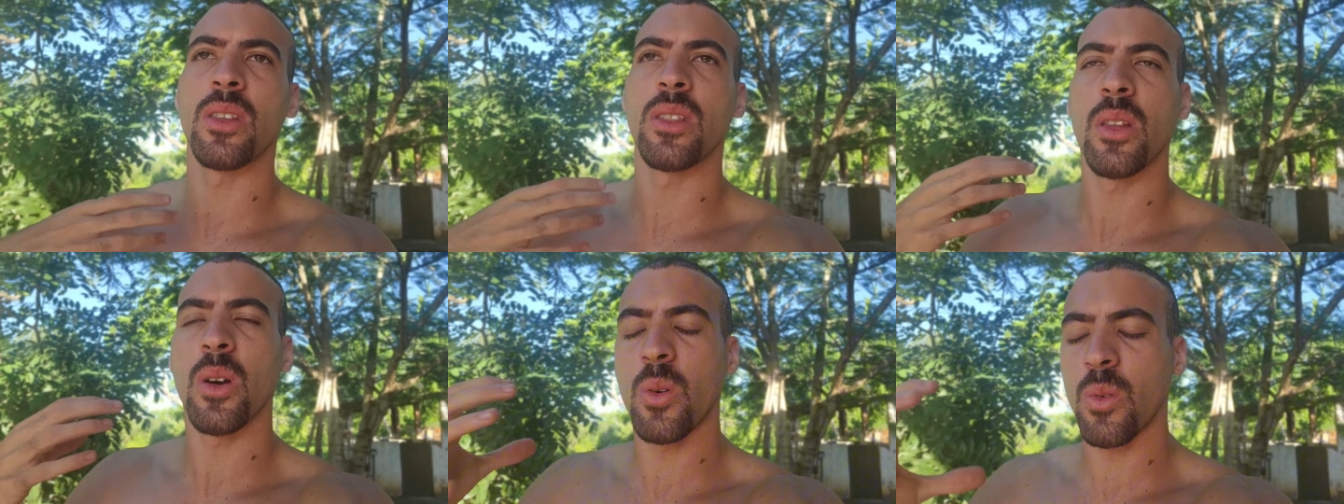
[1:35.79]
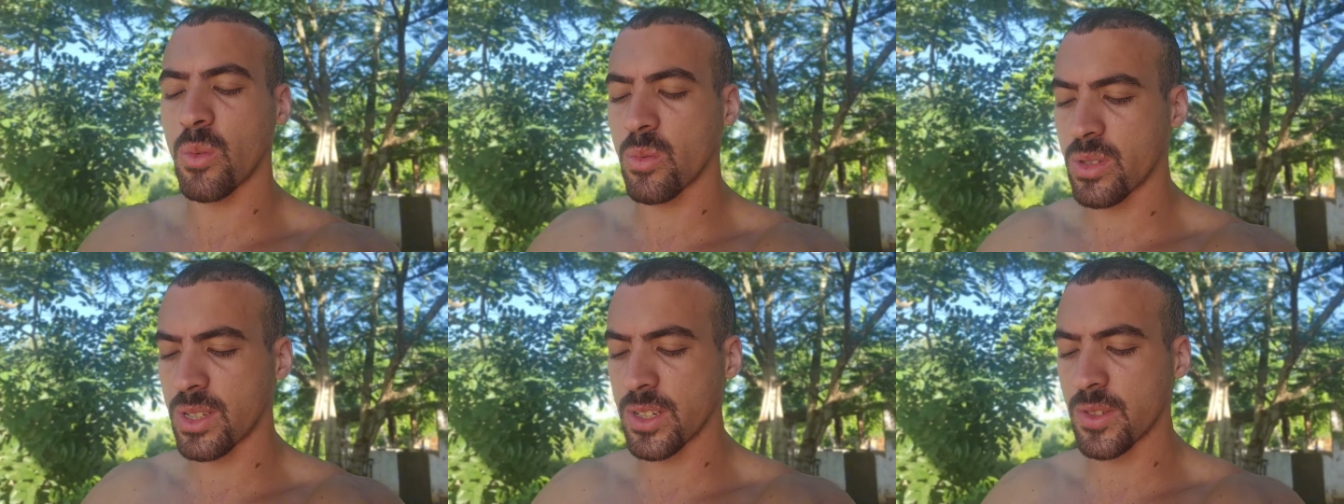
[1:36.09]

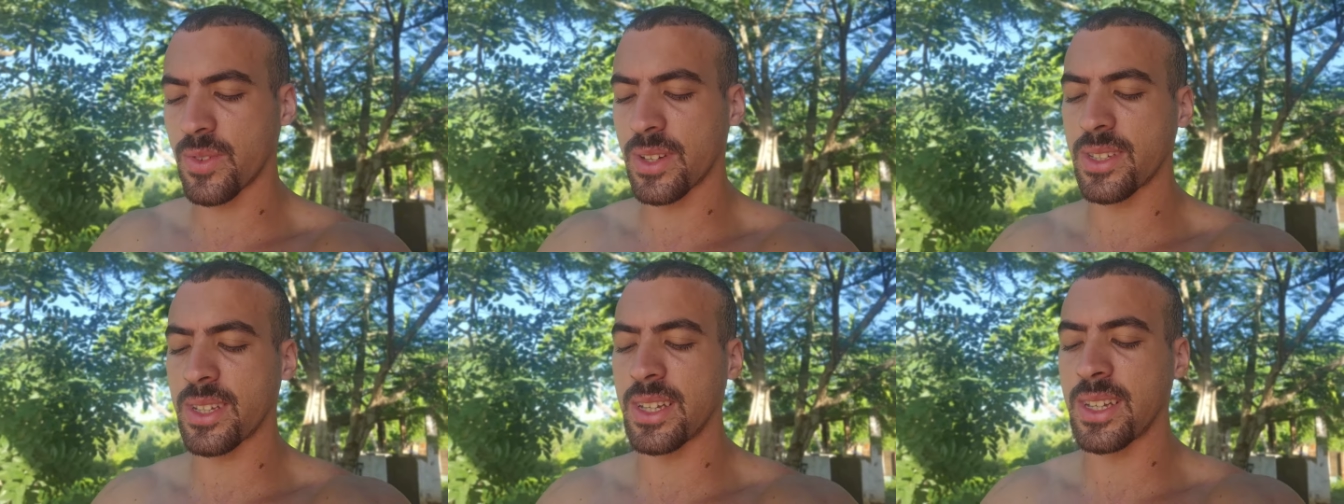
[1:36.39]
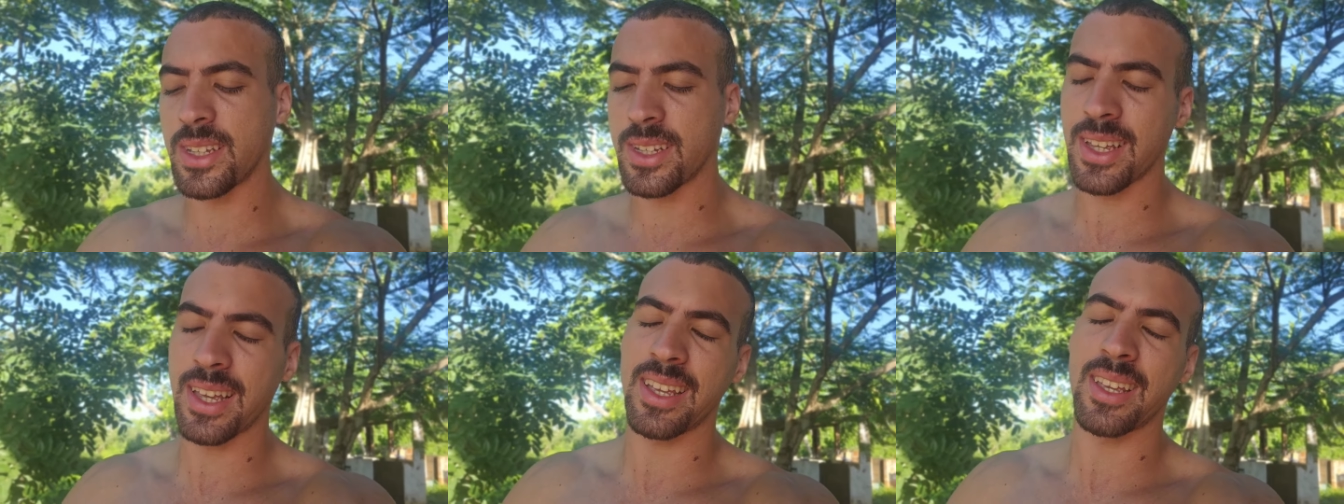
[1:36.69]
Não sei se vai
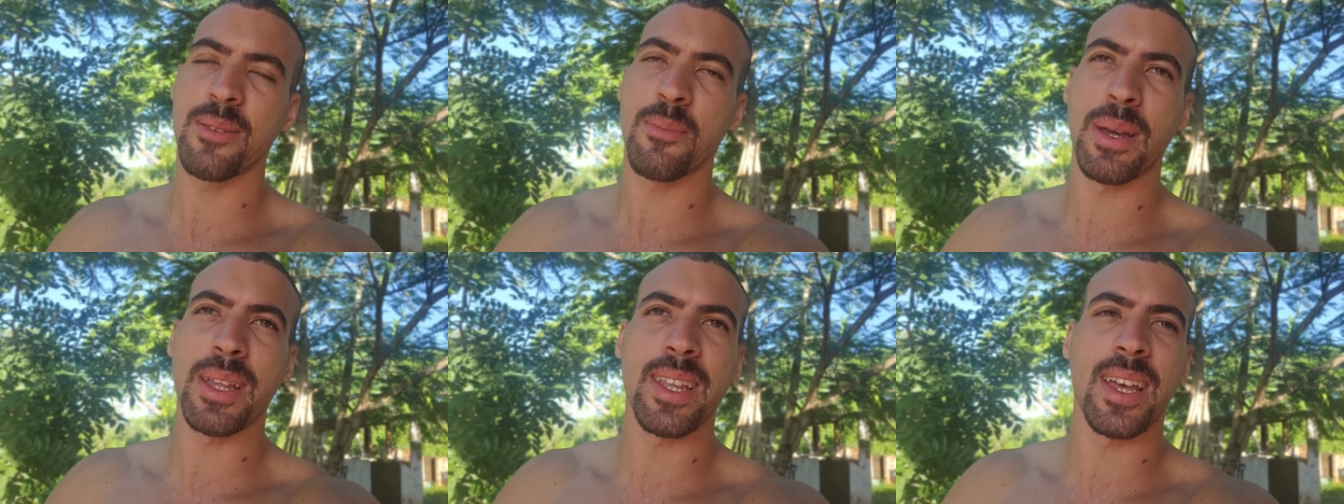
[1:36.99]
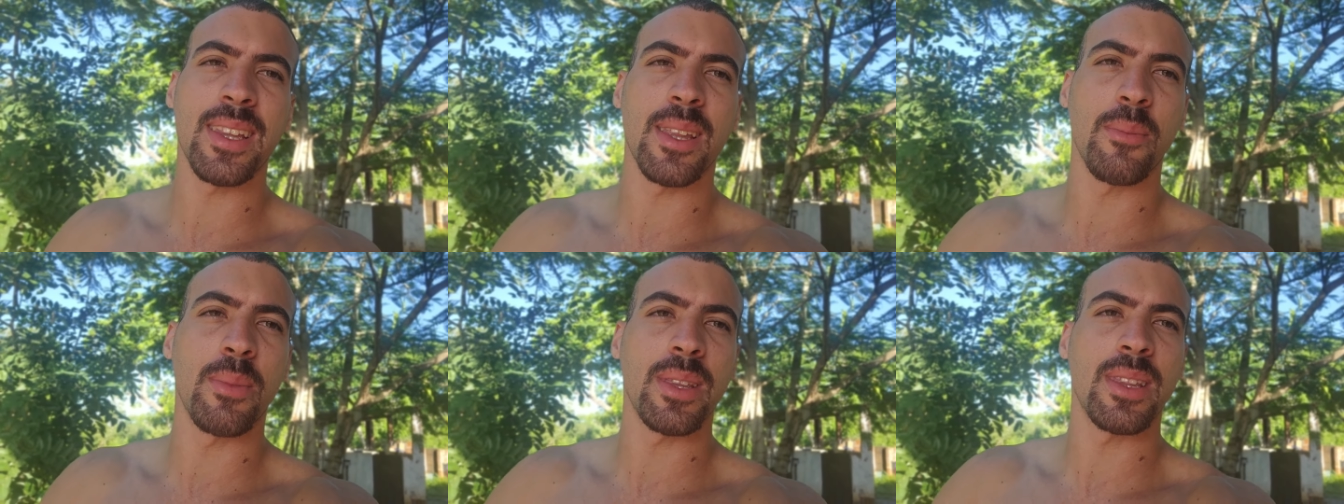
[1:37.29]
sair
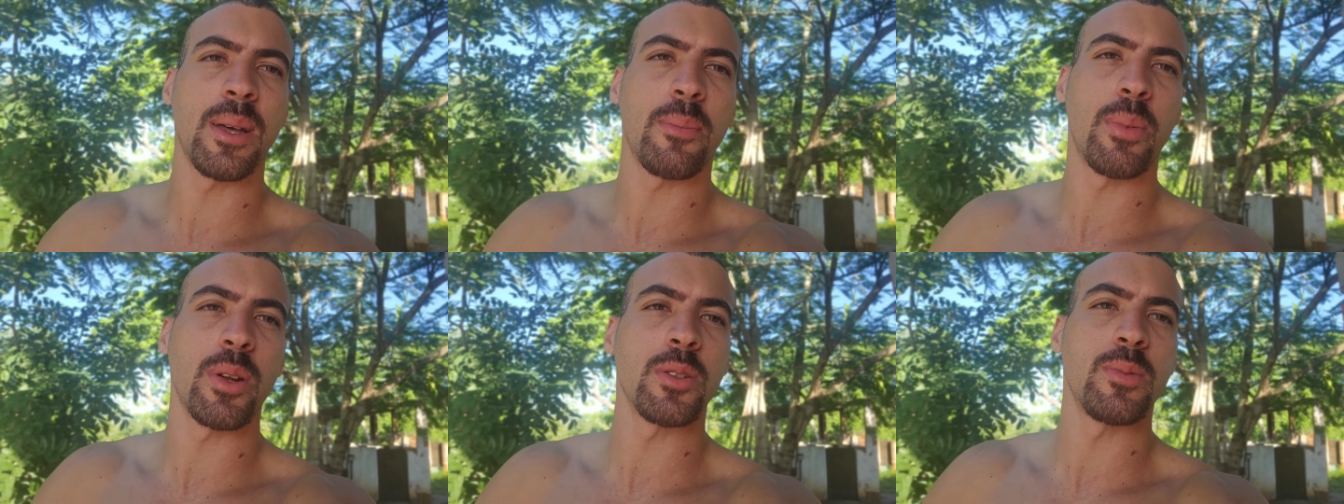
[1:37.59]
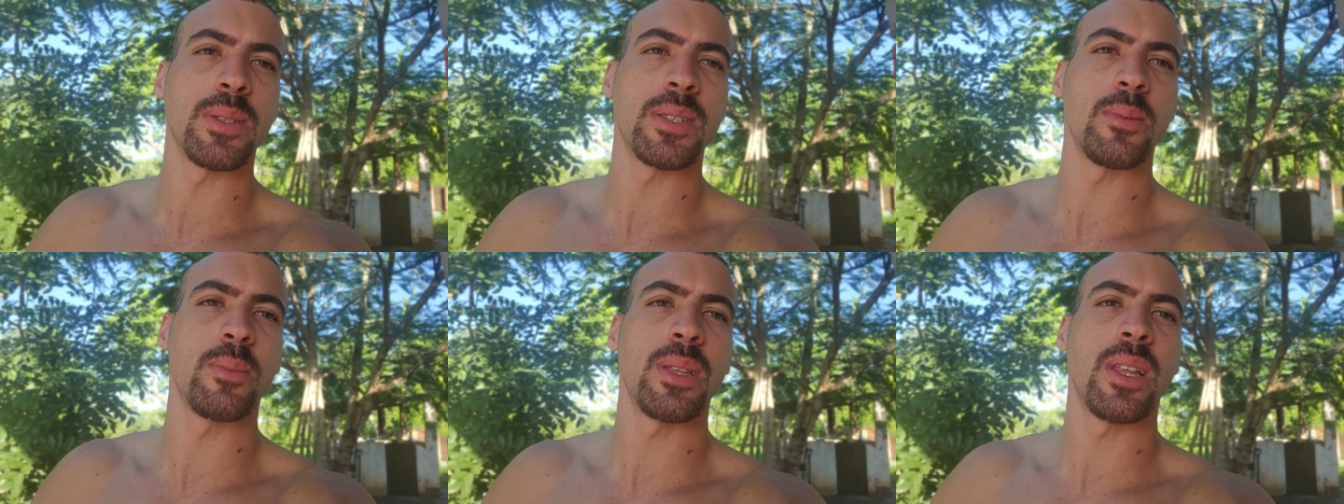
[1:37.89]
imediatamente na
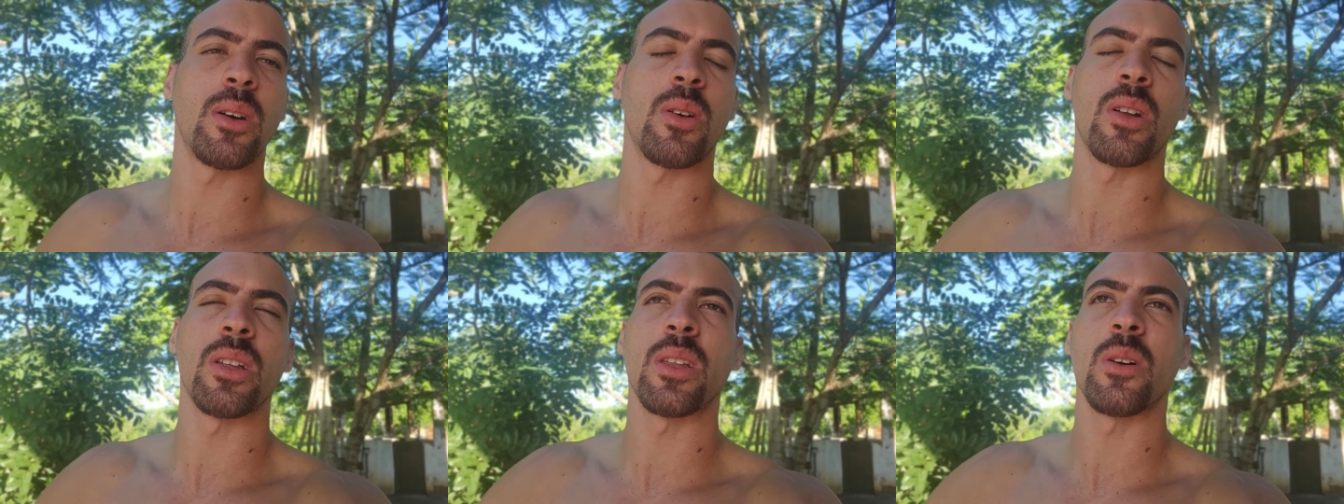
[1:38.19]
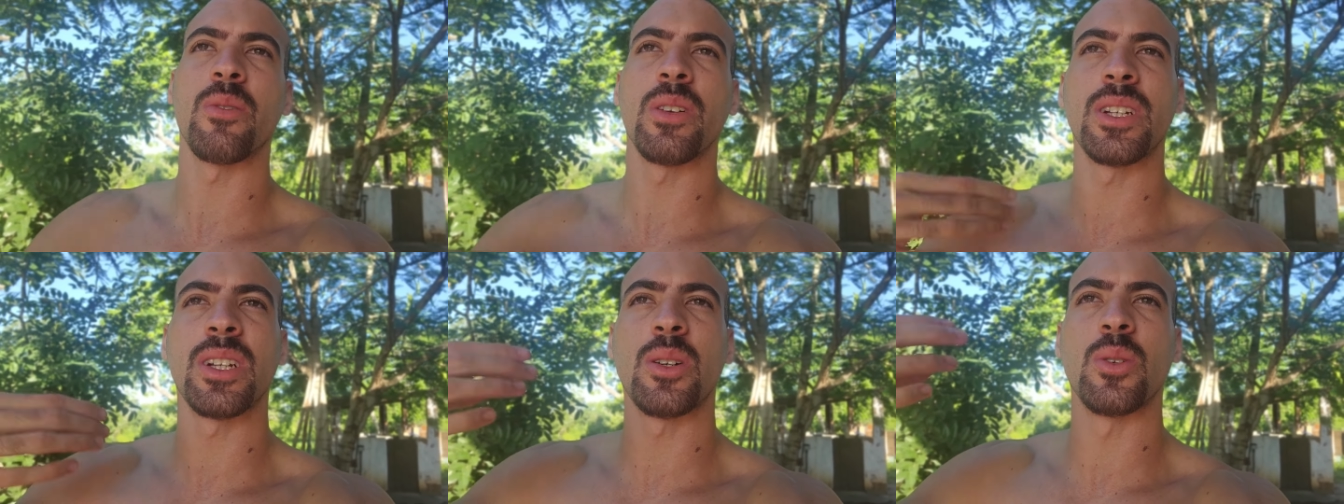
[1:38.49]
próxima semana agora,
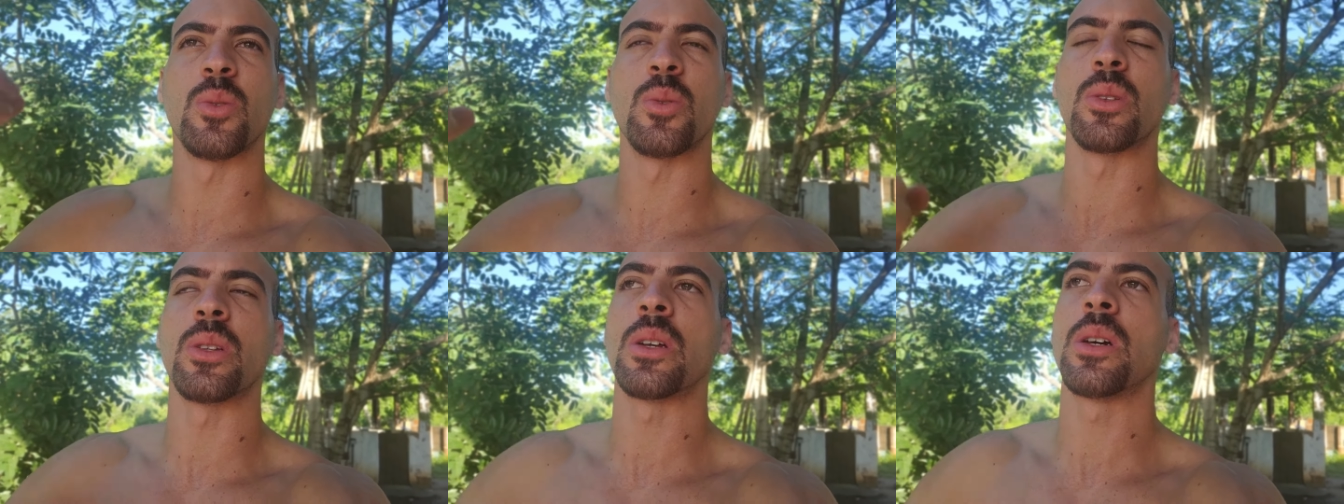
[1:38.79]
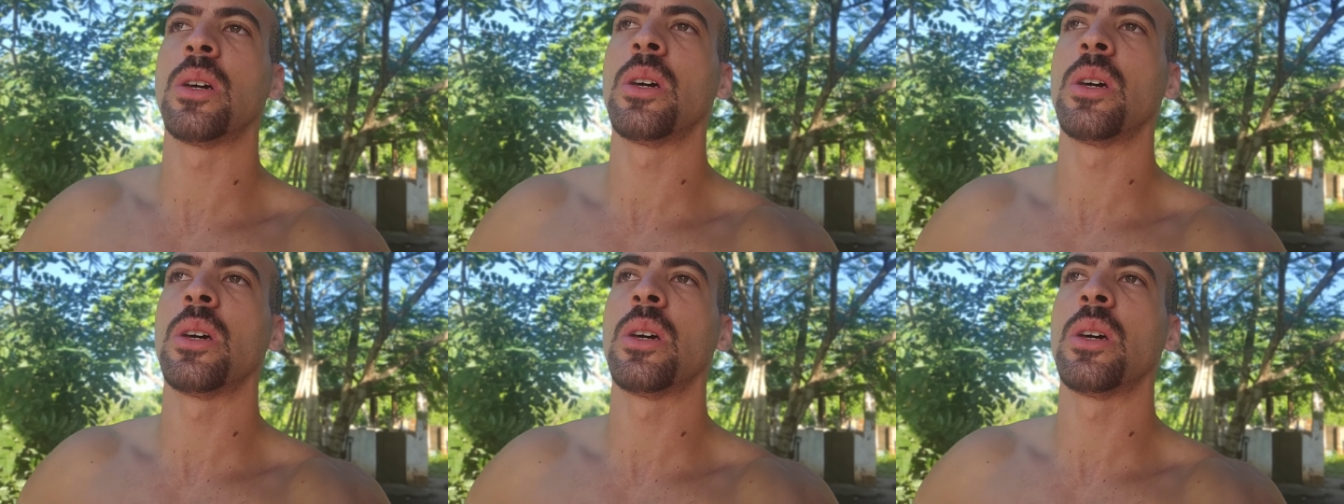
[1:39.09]
talvez na outra.